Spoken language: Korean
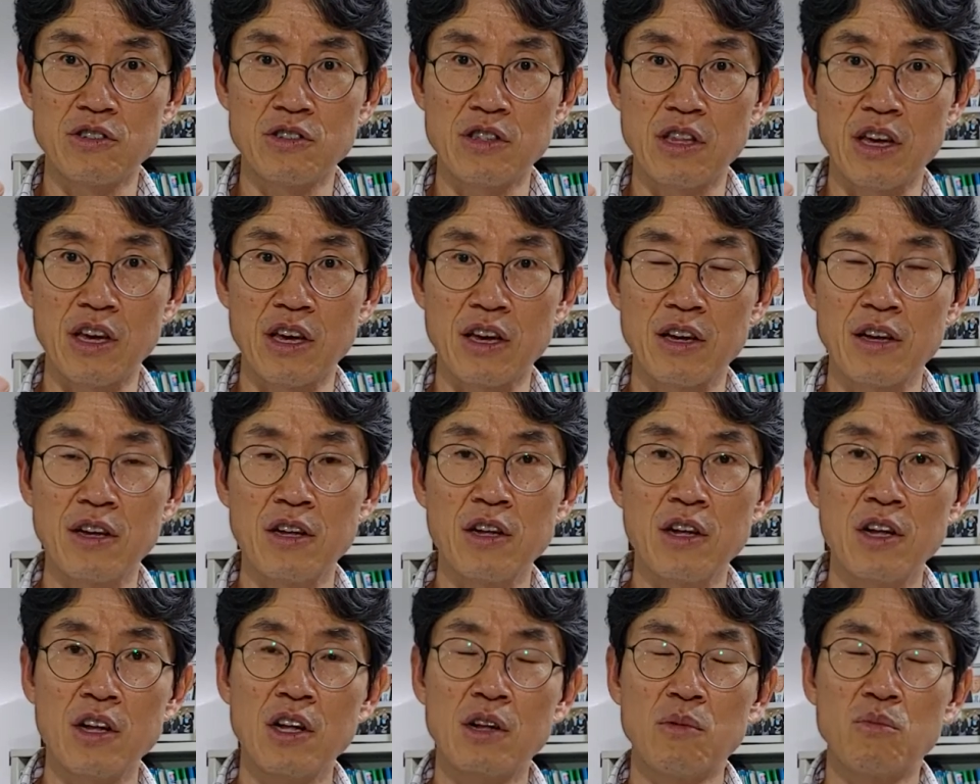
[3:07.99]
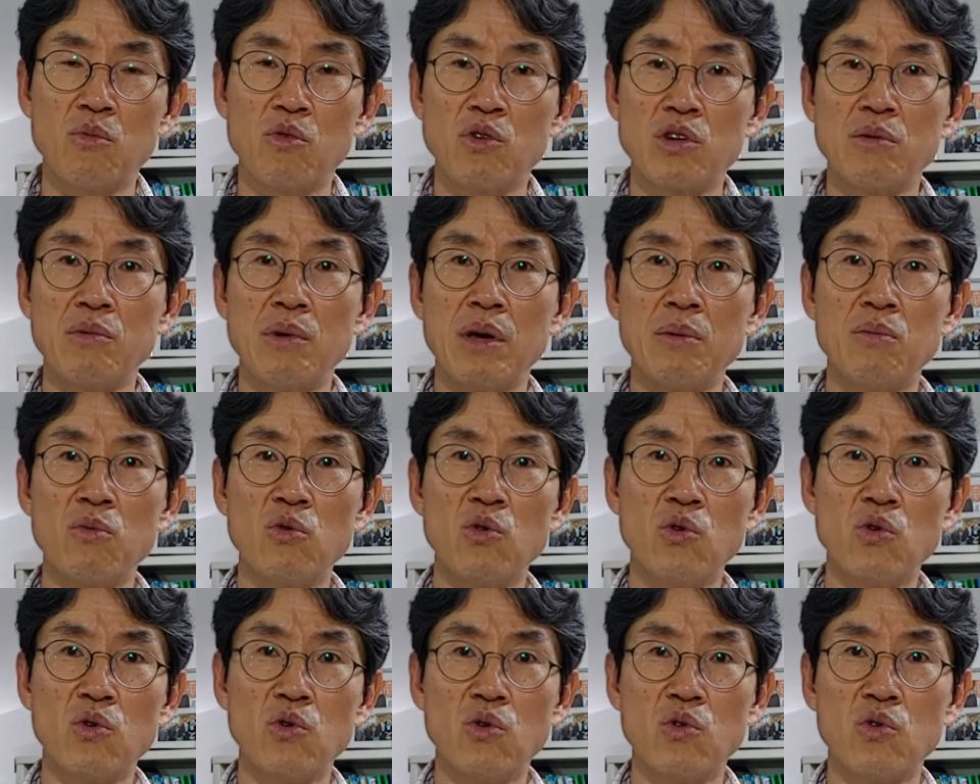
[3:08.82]
네, 뭐 이
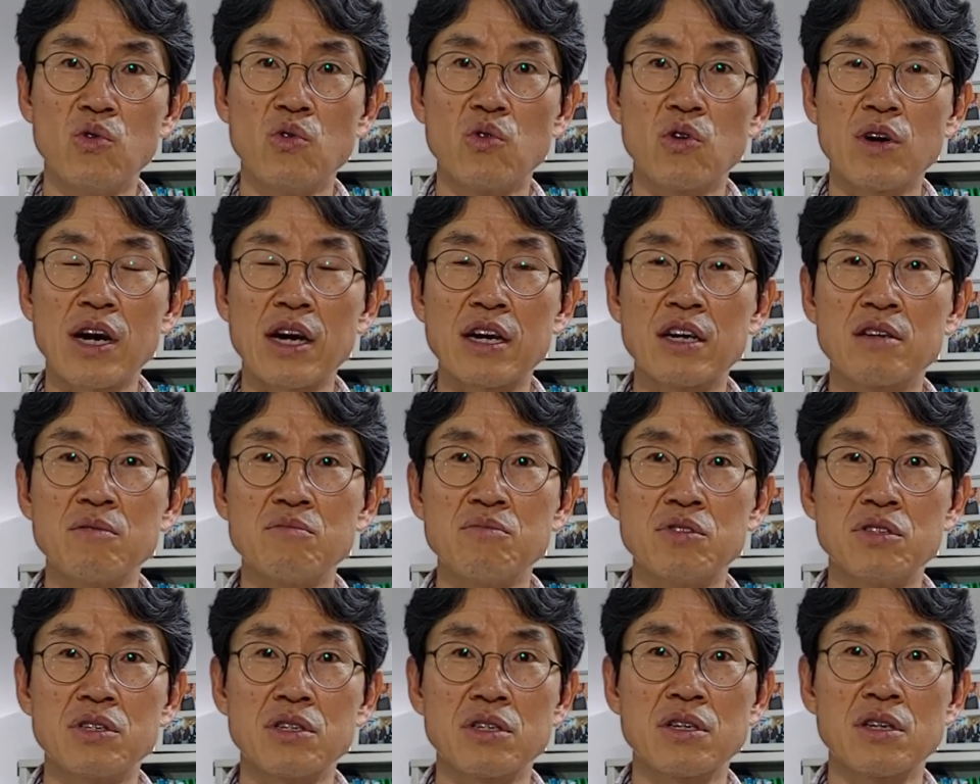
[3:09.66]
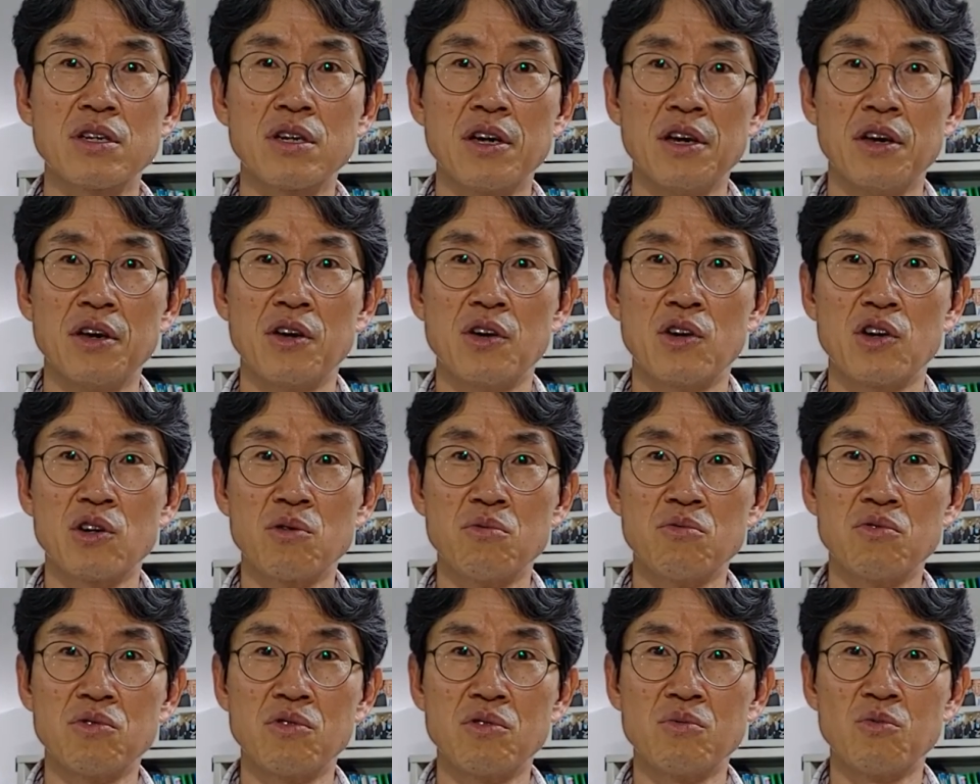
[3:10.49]
메모 가끔씩
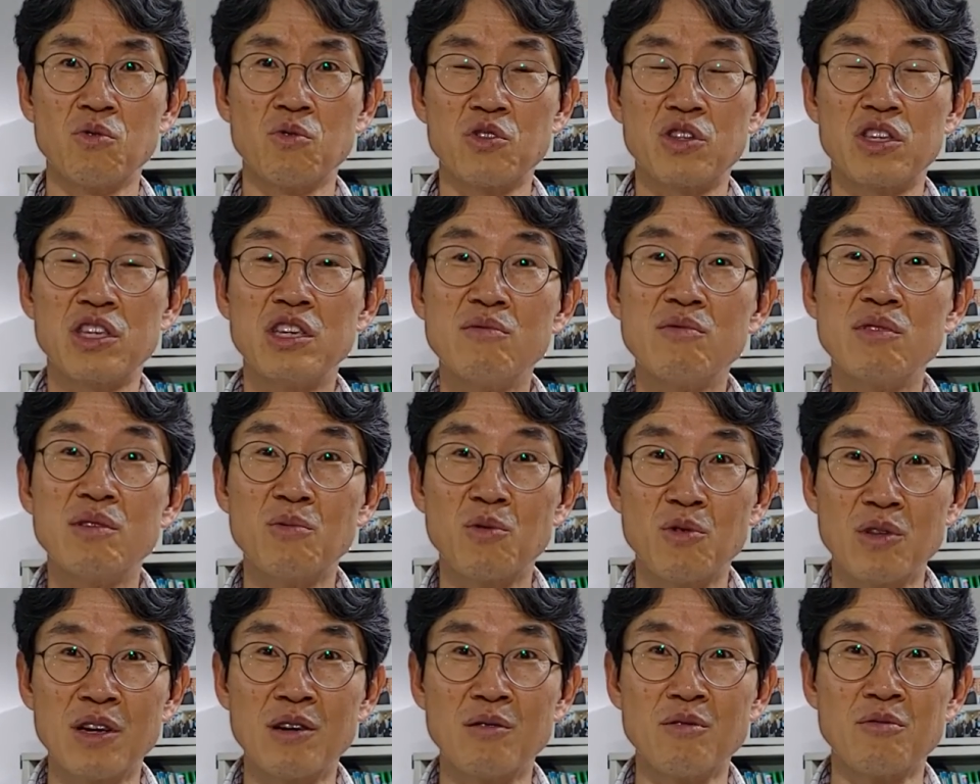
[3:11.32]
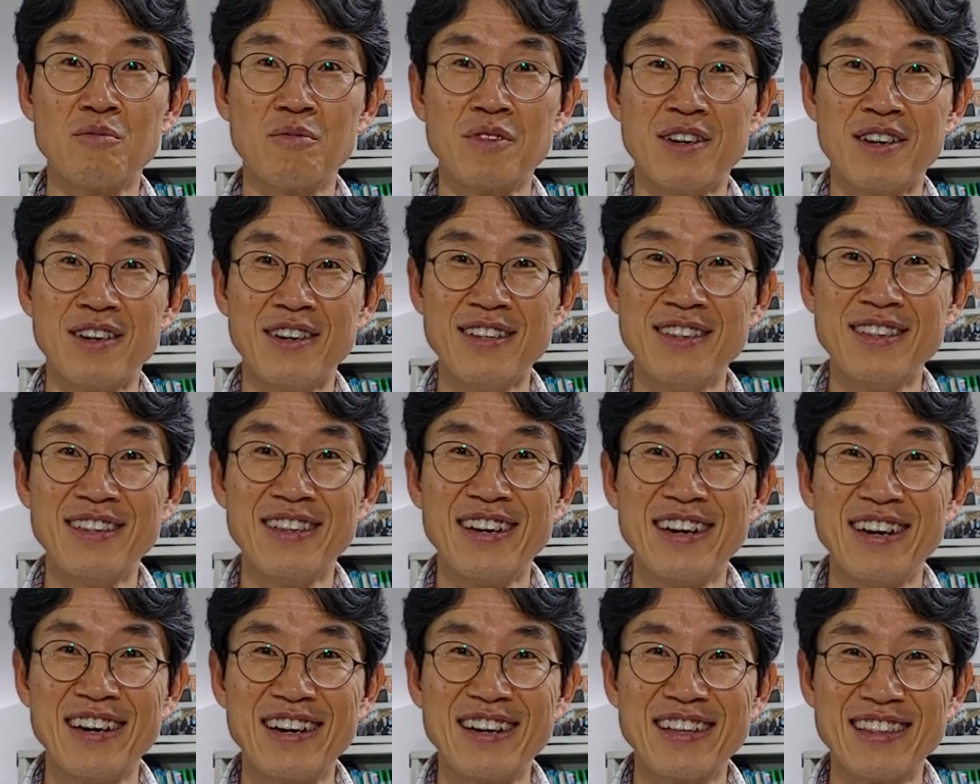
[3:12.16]
여러분들 뭐 TV 보다 보면
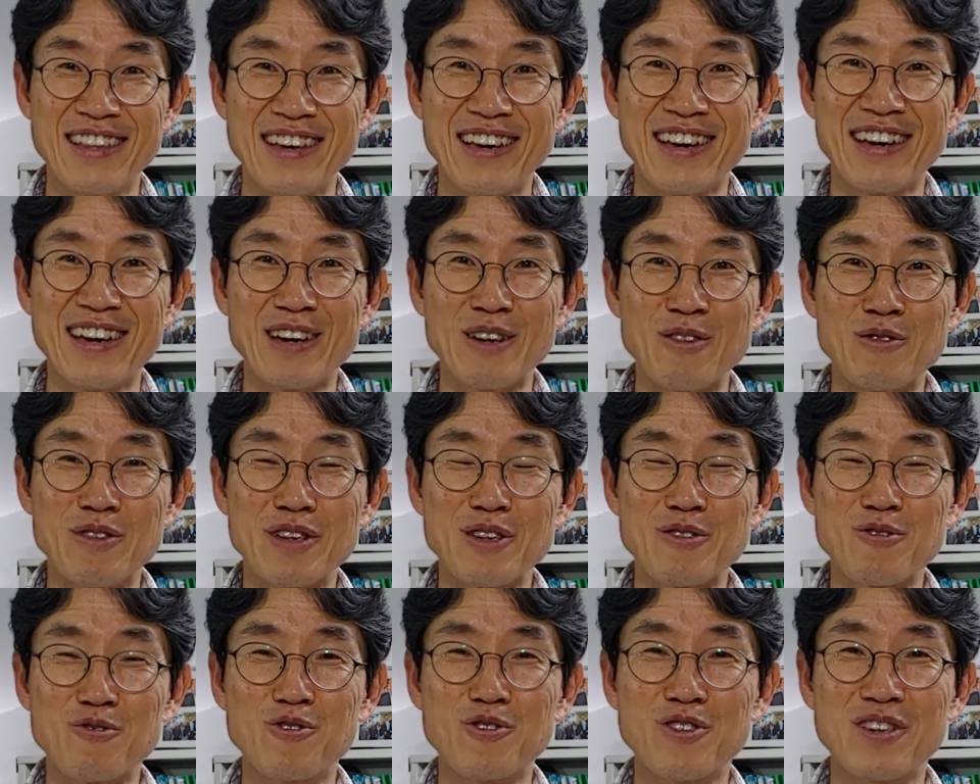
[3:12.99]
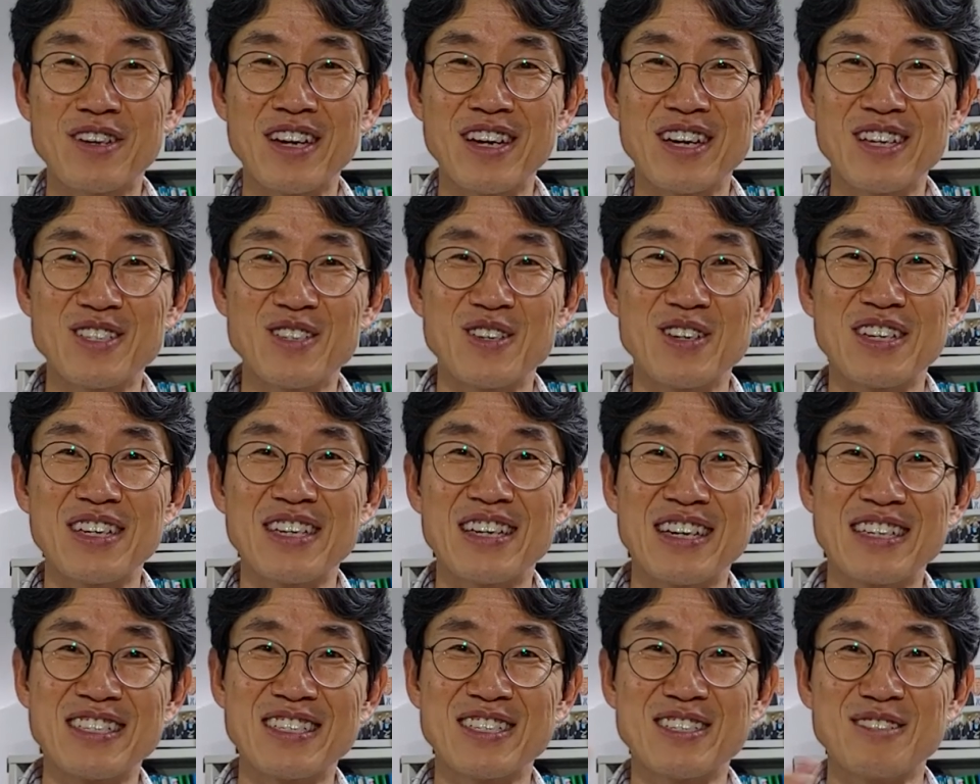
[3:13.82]
네, 우리 국회에서
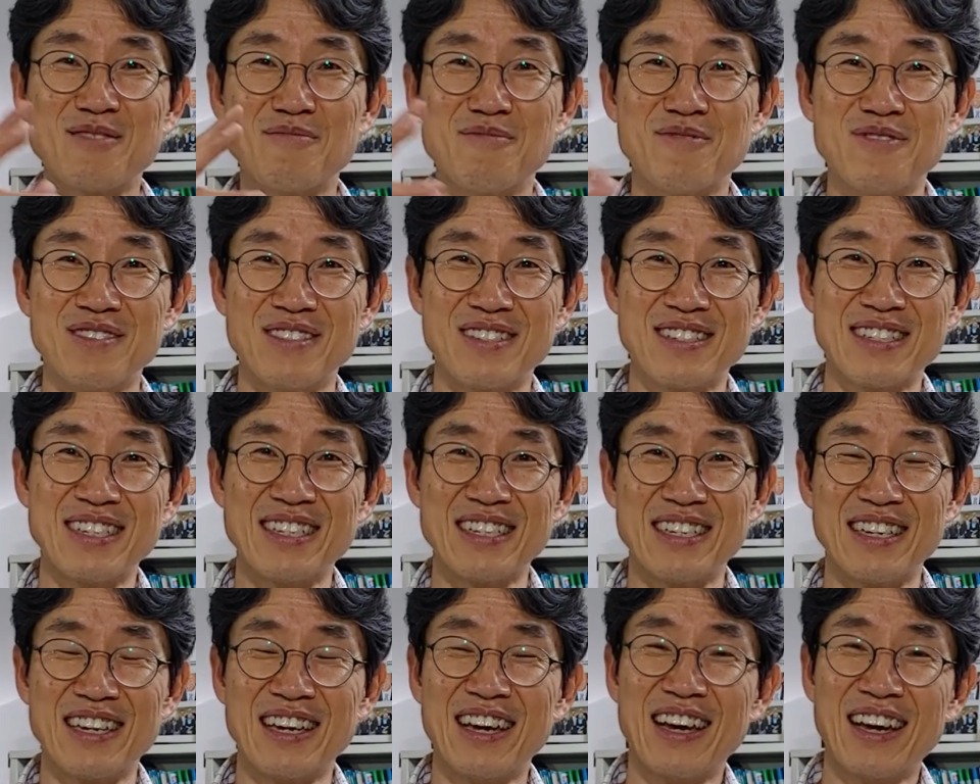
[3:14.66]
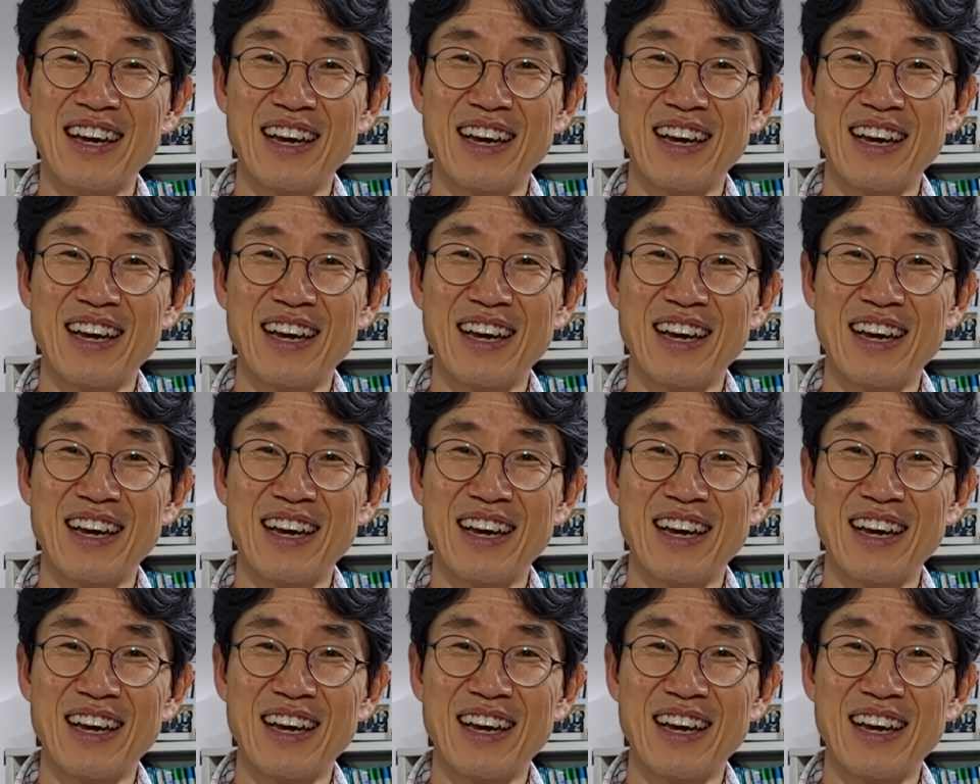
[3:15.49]
일하시는 분들이